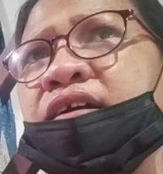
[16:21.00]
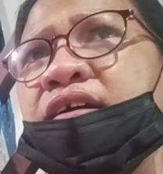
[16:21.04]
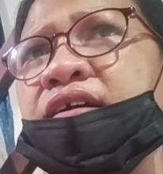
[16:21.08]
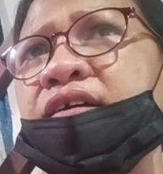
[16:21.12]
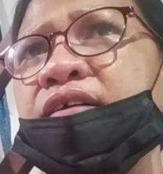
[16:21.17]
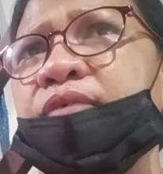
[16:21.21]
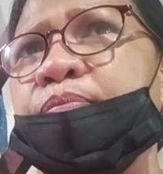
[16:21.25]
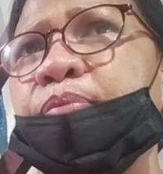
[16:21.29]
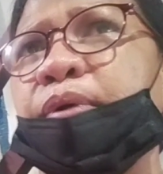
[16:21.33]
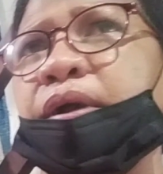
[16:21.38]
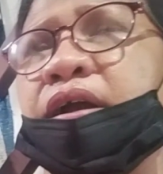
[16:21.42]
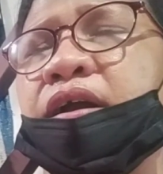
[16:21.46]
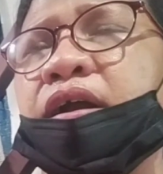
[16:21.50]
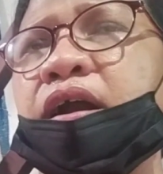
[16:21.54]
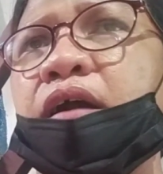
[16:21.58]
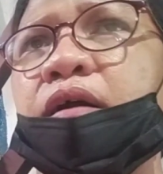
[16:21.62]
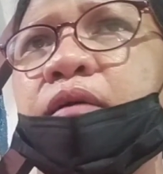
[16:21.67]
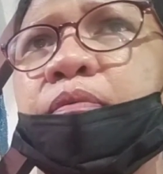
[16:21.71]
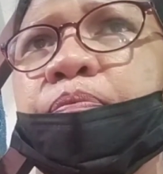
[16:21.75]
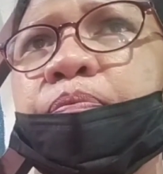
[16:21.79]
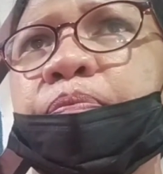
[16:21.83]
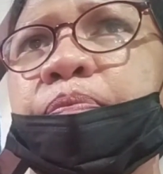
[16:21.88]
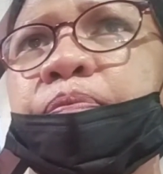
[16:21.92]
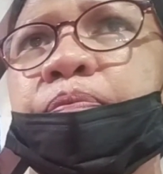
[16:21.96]
Pagka,
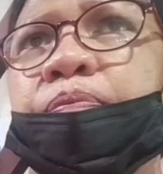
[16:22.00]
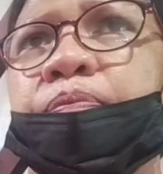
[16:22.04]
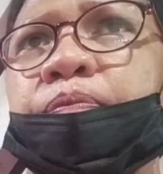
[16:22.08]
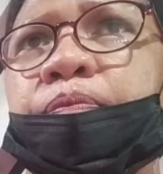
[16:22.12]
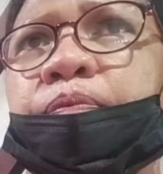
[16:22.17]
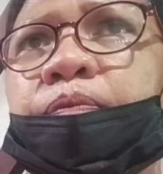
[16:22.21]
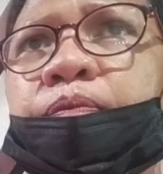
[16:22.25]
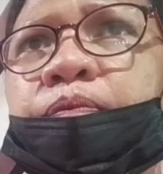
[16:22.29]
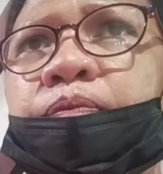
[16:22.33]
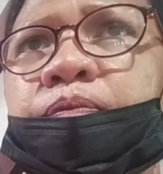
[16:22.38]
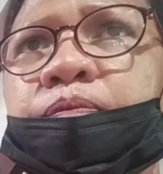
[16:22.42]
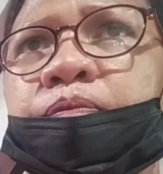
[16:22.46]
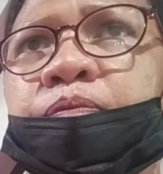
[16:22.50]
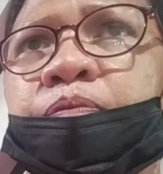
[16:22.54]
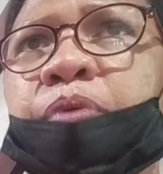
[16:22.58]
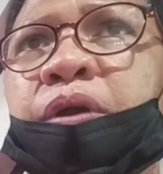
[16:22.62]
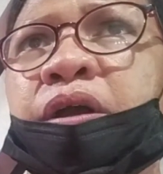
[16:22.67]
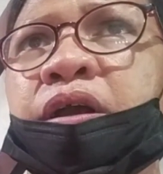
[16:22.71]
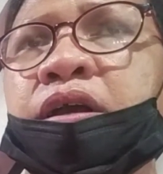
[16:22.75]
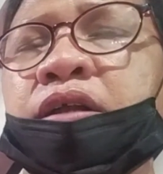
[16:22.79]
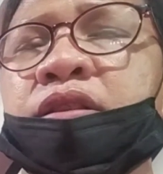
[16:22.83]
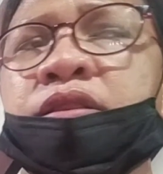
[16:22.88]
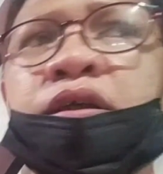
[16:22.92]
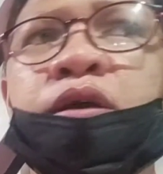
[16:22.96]

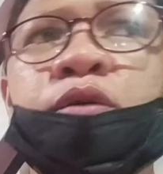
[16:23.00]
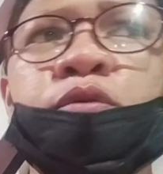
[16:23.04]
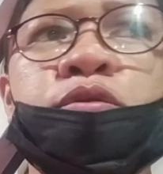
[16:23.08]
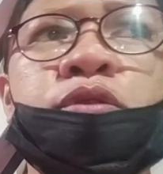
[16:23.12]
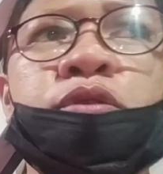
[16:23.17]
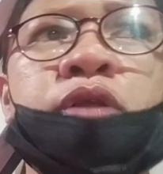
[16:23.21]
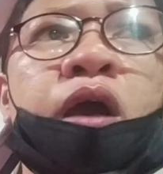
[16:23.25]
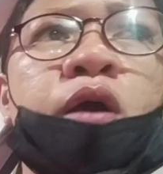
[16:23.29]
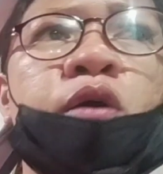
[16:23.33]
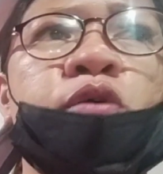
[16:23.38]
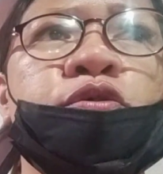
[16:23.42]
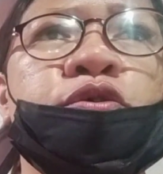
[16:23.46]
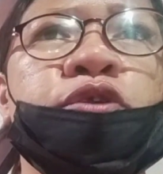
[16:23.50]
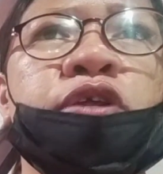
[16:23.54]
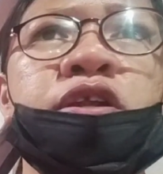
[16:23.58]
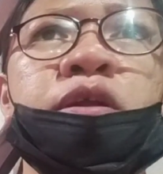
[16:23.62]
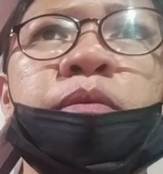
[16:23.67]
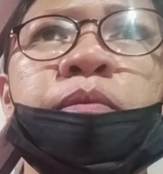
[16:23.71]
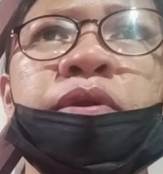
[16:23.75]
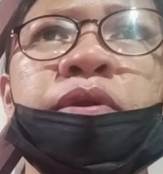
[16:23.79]
pagka pagkataod-taod din naman.